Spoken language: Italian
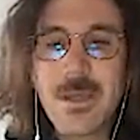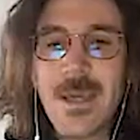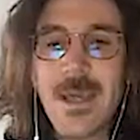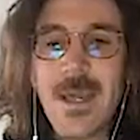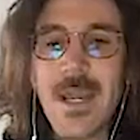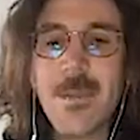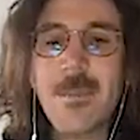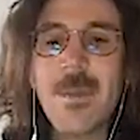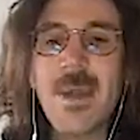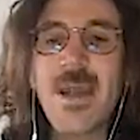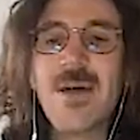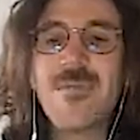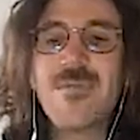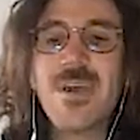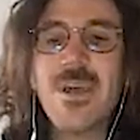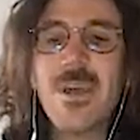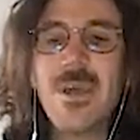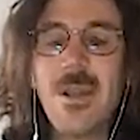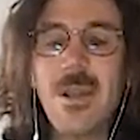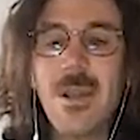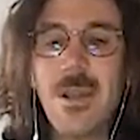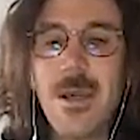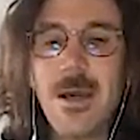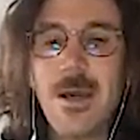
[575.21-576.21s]
e la
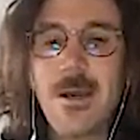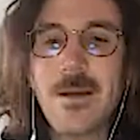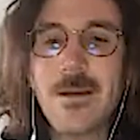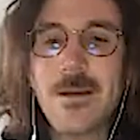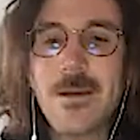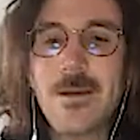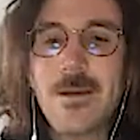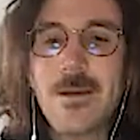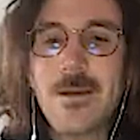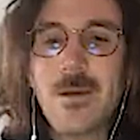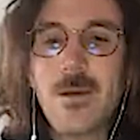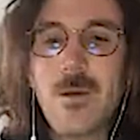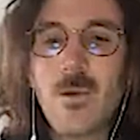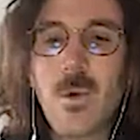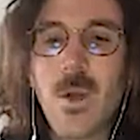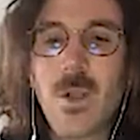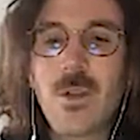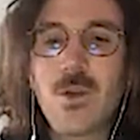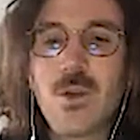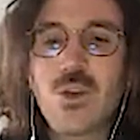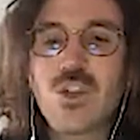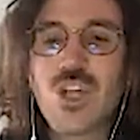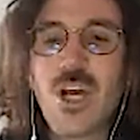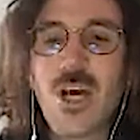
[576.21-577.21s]
meraviglia,
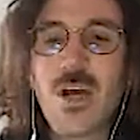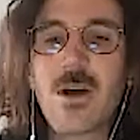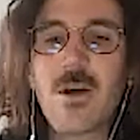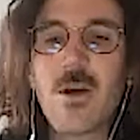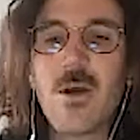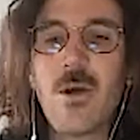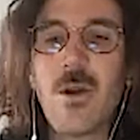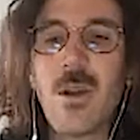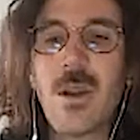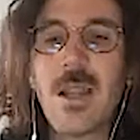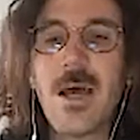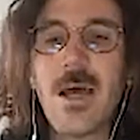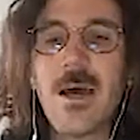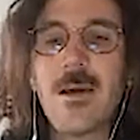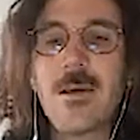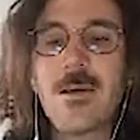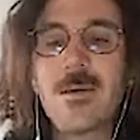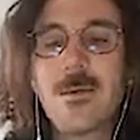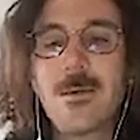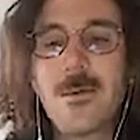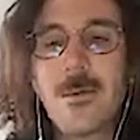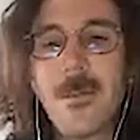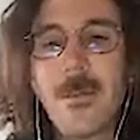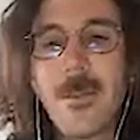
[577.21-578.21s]
quando già crolla